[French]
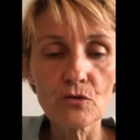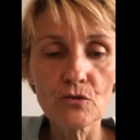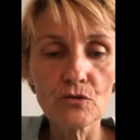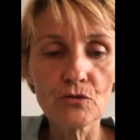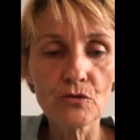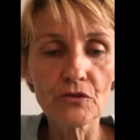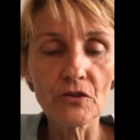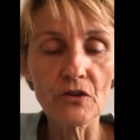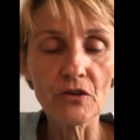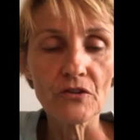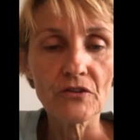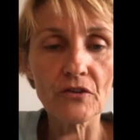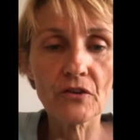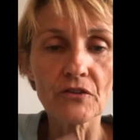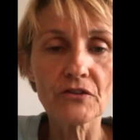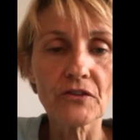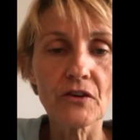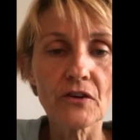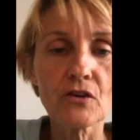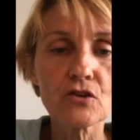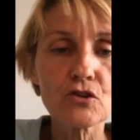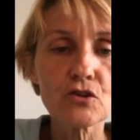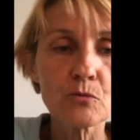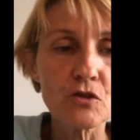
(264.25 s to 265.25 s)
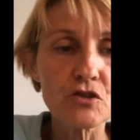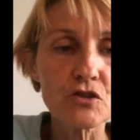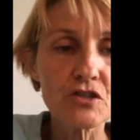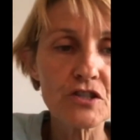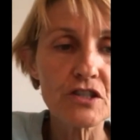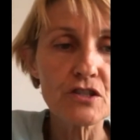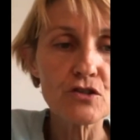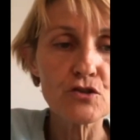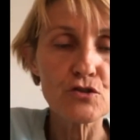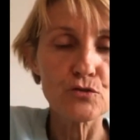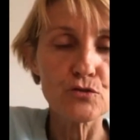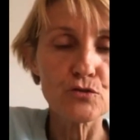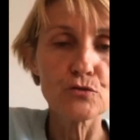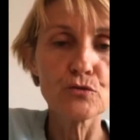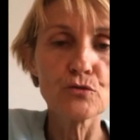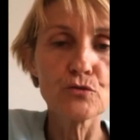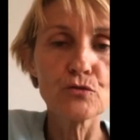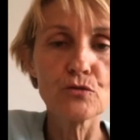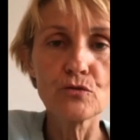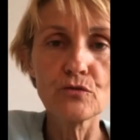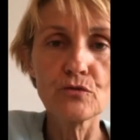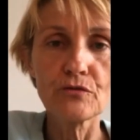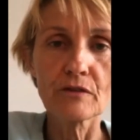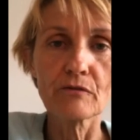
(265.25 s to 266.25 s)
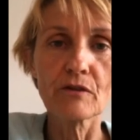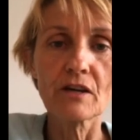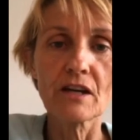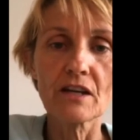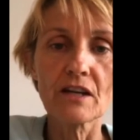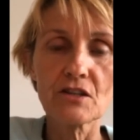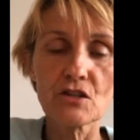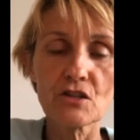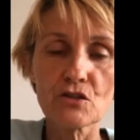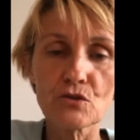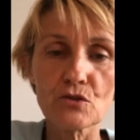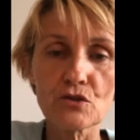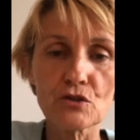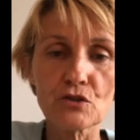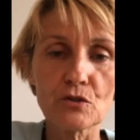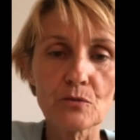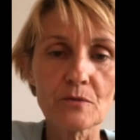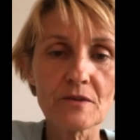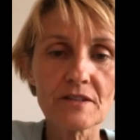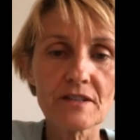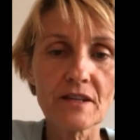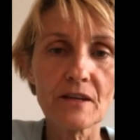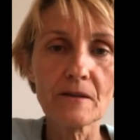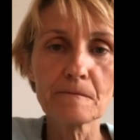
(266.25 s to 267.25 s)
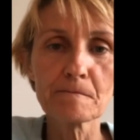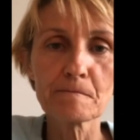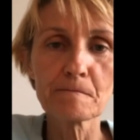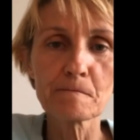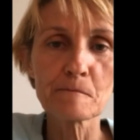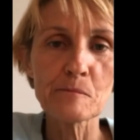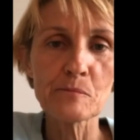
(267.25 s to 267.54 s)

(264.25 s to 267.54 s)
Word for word: de temps en temps, je mange des œufs, enfin voilà, des choses comme ça.